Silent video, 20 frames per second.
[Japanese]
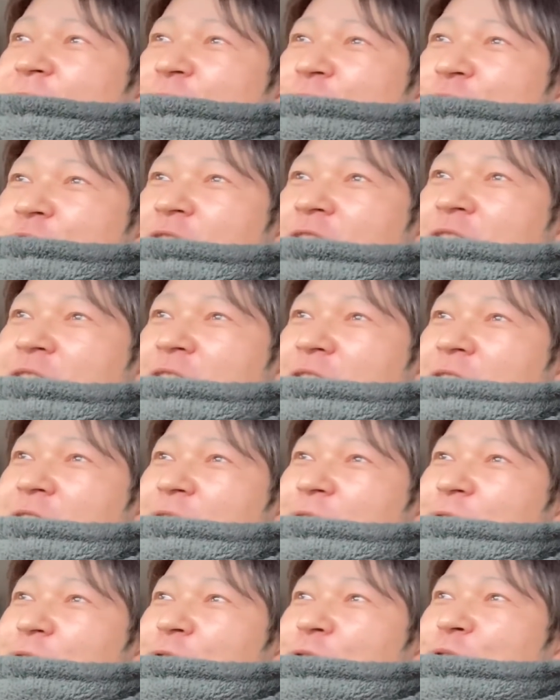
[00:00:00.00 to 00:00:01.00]
なんか、
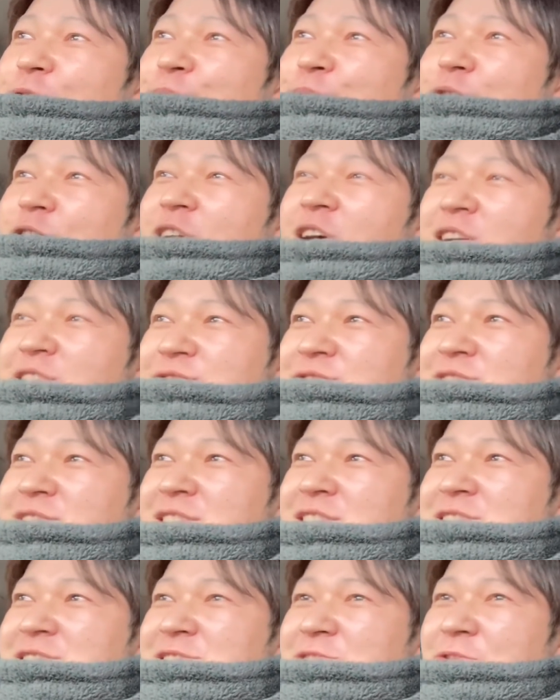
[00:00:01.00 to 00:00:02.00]
もう完
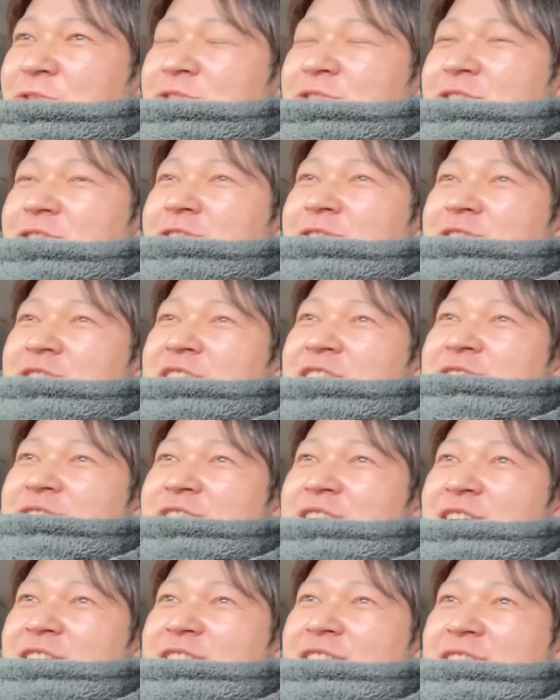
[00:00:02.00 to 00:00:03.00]
全にこのお客
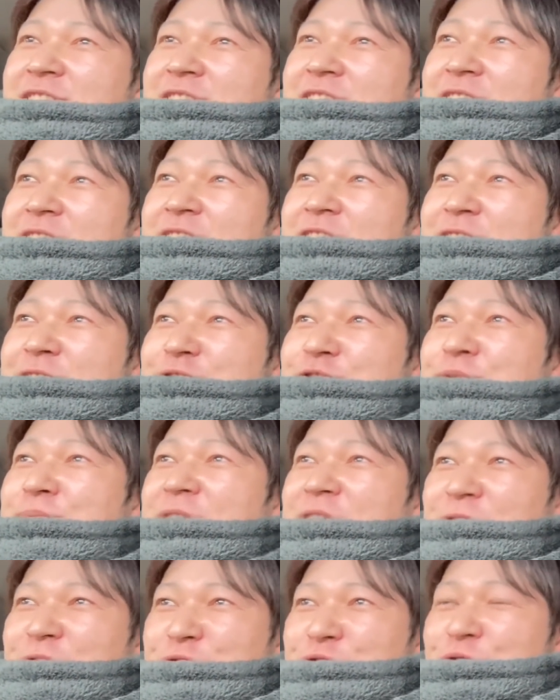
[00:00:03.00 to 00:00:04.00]
さんやったら大丈夫
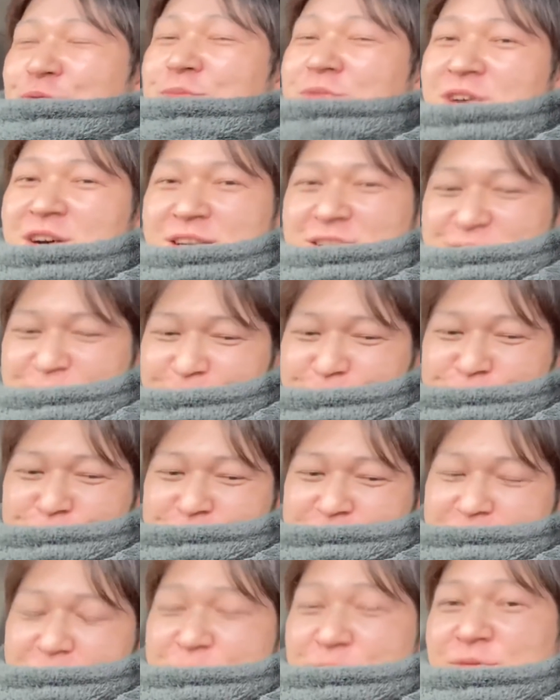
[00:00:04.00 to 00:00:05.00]
やろって思われてると
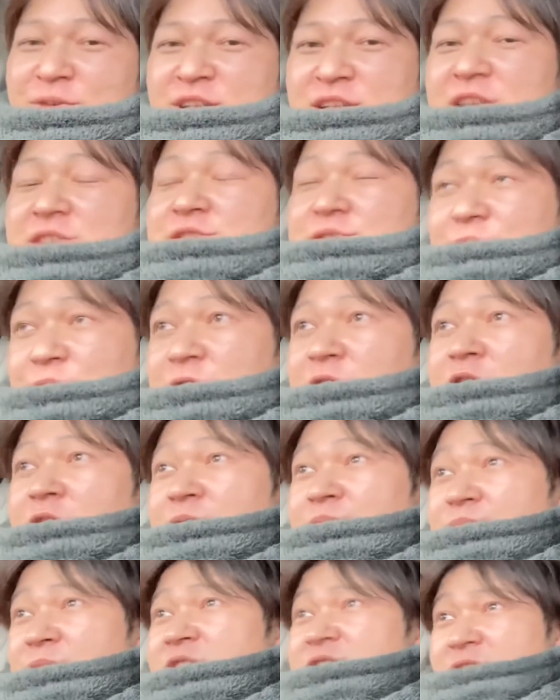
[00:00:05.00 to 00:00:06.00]
しか思わないっすもん。ほ
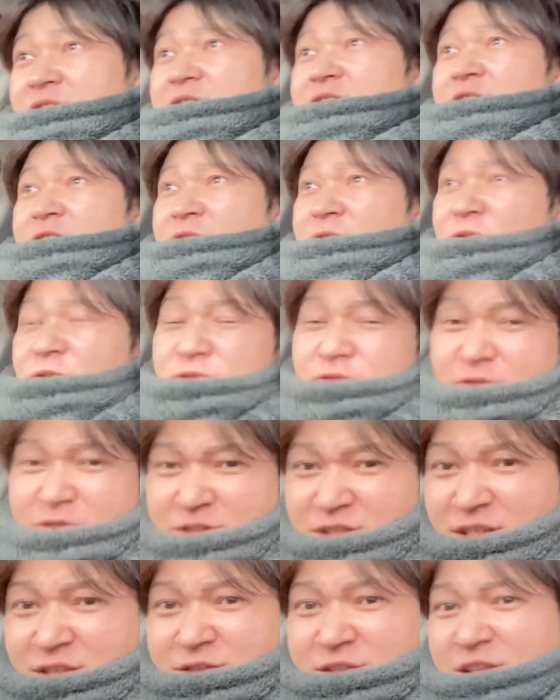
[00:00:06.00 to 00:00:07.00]
んまに。このお
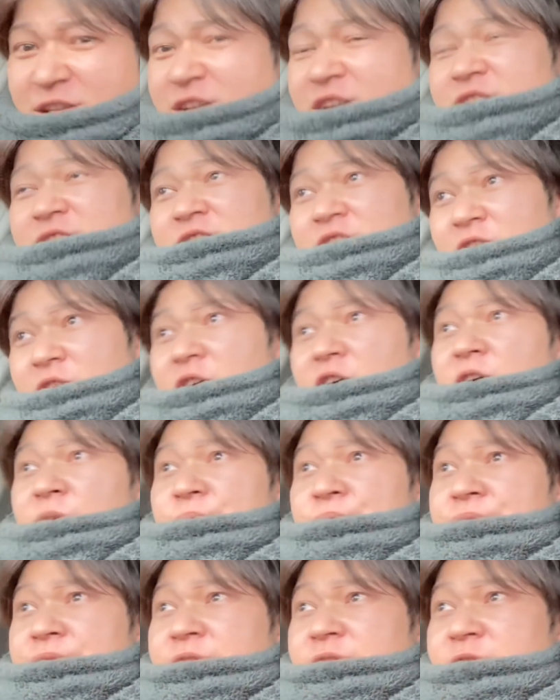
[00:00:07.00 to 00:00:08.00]
客さんやったら、も
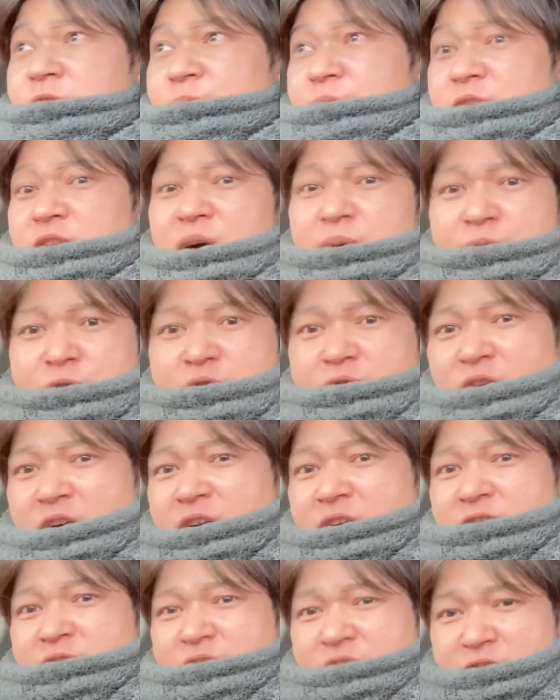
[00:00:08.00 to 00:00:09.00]
う何も言わ
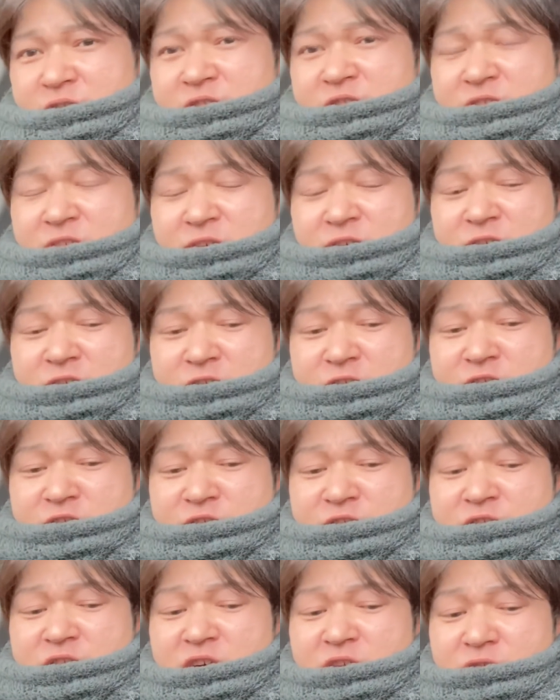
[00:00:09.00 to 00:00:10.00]
へんし、なんかいい
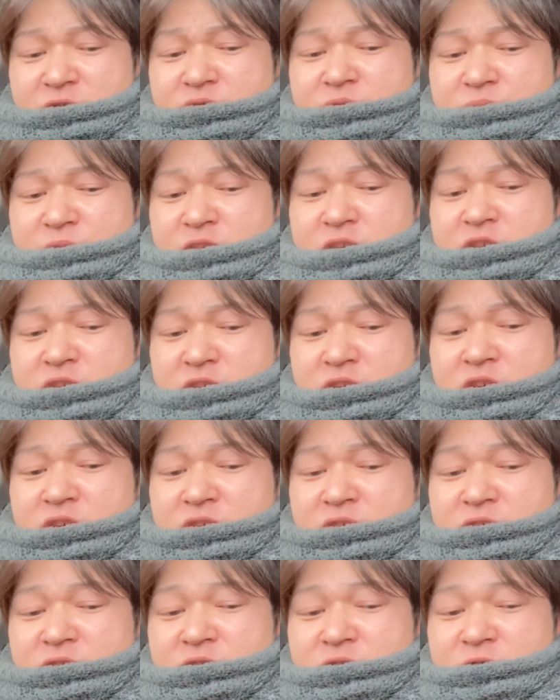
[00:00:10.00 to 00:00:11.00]
んちゃうみたい
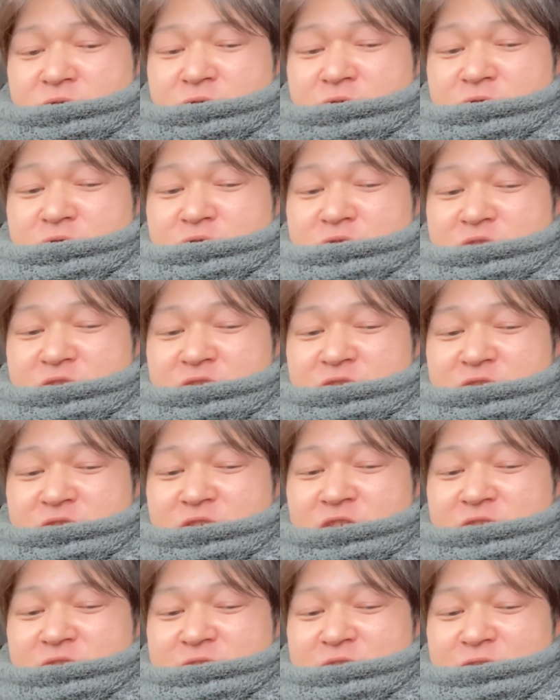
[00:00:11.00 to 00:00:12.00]
な風に、
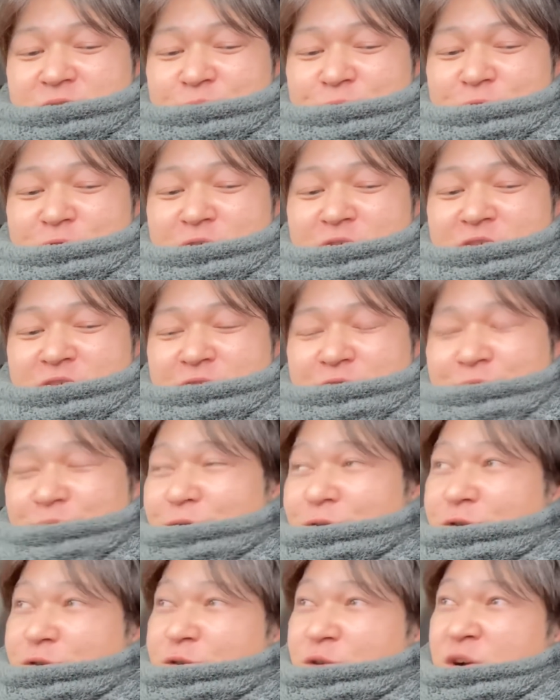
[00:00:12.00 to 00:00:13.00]
だっても
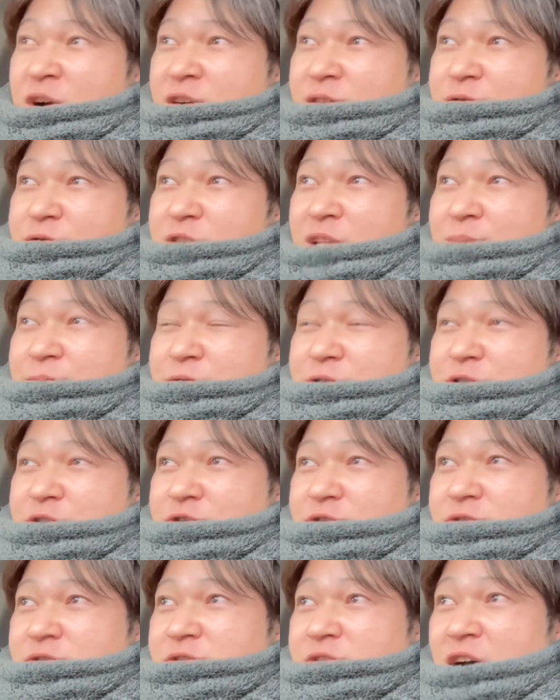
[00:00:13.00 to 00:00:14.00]
う、多分
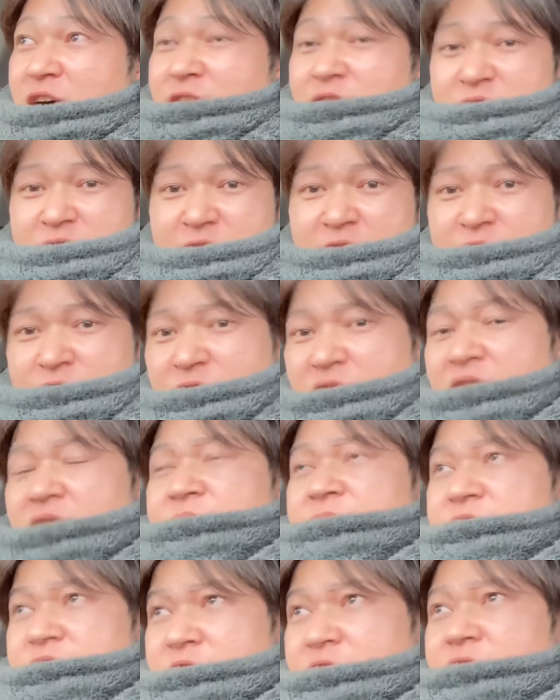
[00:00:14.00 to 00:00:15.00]
十何件とかあ
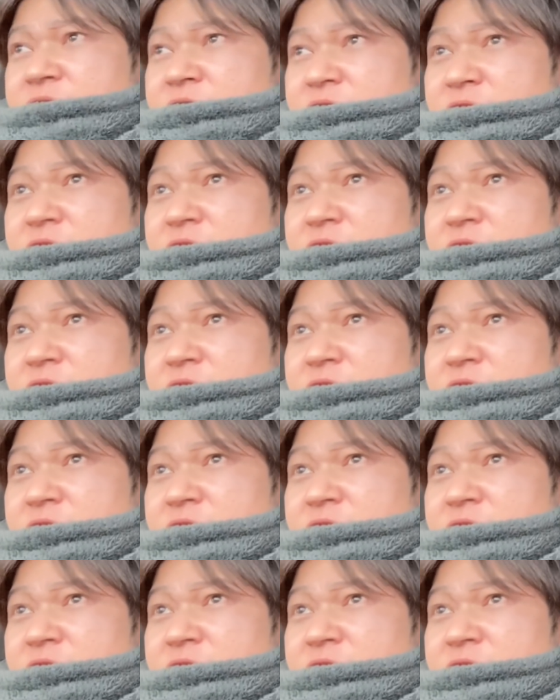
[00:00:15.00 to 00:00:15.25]
りますよ。